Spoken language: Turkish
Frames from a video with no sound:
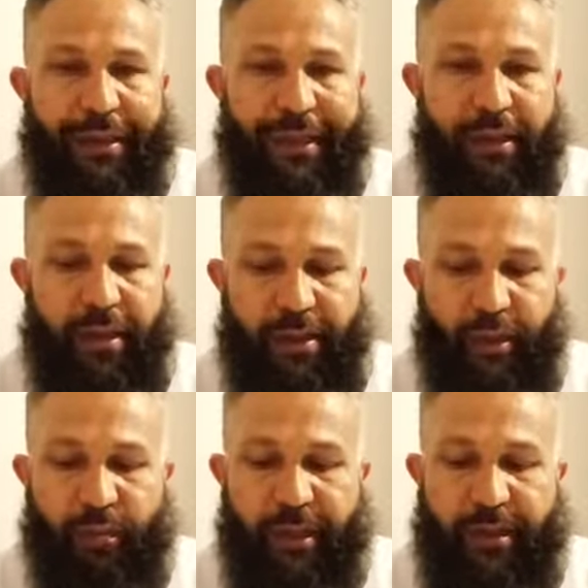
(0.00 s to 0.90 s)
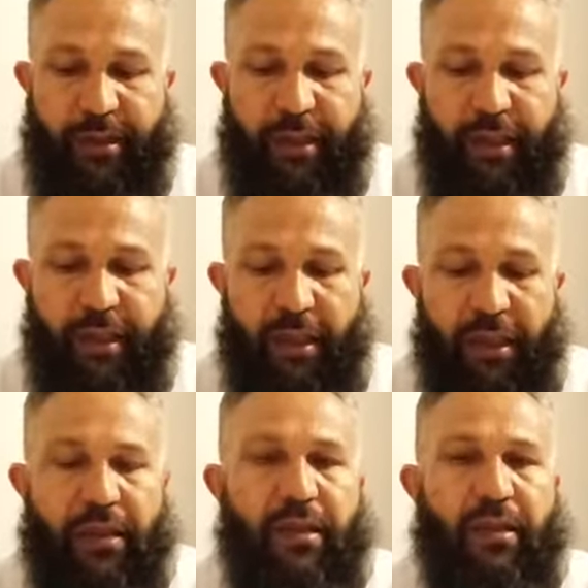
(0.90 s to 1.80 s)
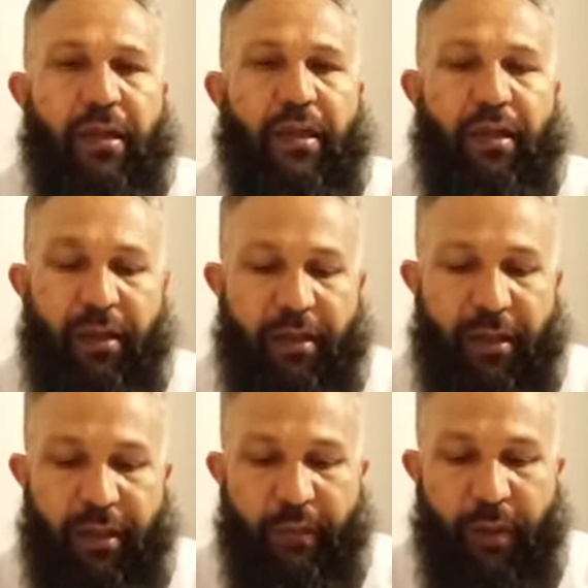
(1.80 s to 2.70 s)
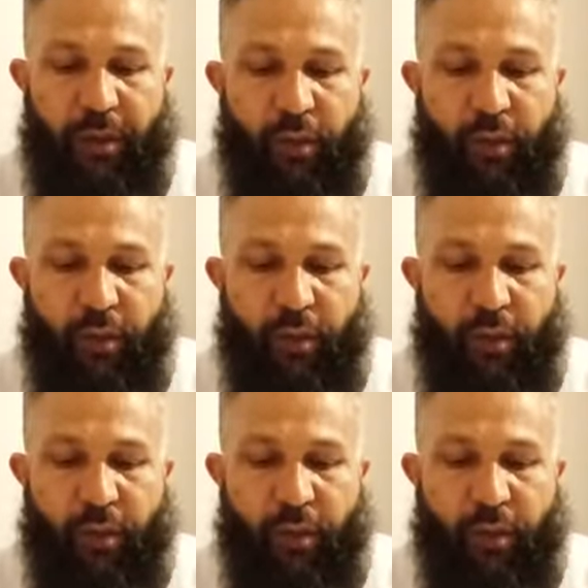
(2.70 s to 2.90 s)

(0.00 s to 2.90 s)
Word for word: Yani kaza umresi de Zilkade ayında